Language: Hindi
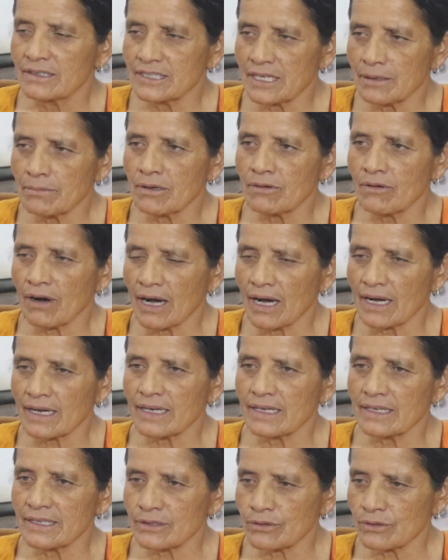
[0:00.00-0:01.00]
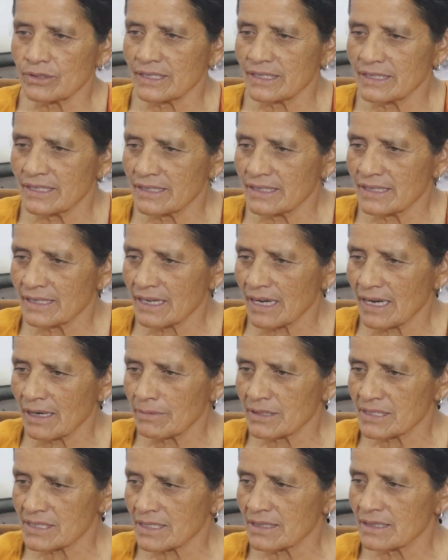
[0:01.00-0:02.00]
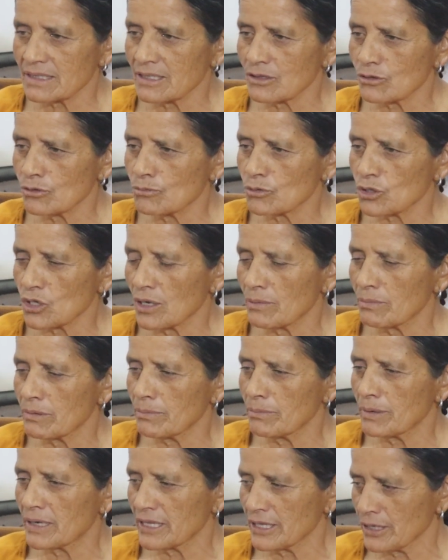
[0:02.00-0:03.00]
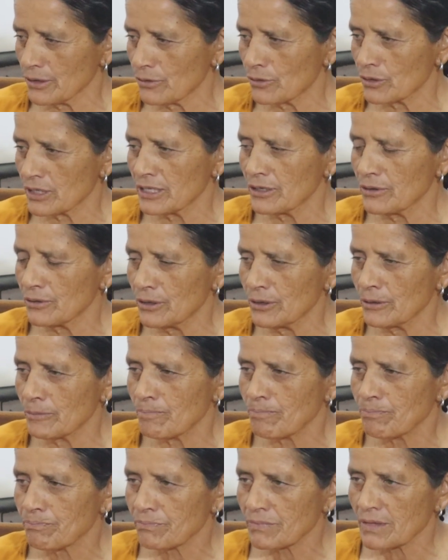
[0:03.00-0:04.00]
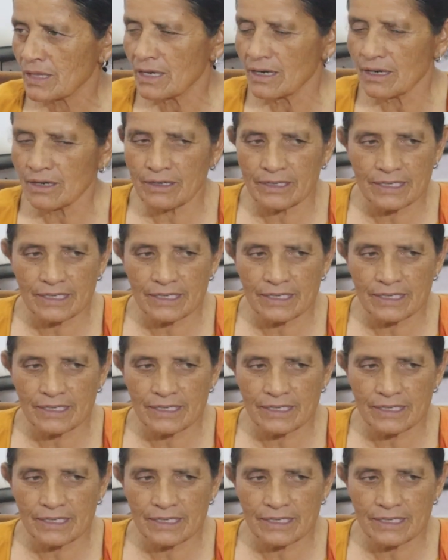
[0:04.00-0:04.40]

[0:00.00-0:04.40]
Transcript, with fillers: जब मैं वहाँ गई तो दीदी ने कहा बसंती तुम तो अभी बड़ी होगी हो हम्म।